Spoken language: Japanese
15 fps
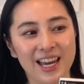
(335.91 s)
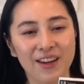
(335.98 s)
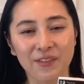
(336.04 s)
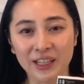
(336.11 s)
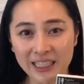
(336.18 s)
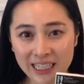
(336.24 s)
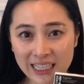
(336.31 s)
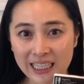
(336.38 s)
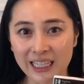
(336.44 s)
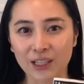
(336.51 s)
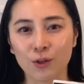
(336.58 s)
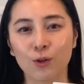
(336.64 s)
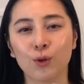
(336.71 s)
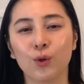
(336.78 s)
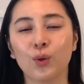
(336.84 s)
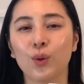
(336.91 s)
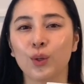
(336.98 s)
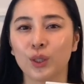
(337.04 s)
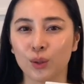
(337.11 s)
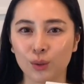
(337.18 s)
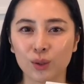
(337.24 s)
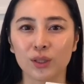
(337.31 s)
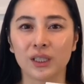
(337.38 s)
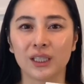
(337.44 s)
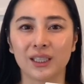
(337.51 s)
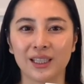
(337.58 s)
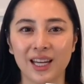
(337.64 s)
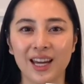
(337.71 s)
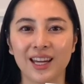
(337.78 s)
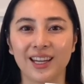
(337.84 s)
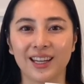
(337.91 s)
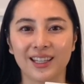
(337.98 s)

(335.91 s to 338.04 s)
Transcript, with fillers: みんなで心を一つにして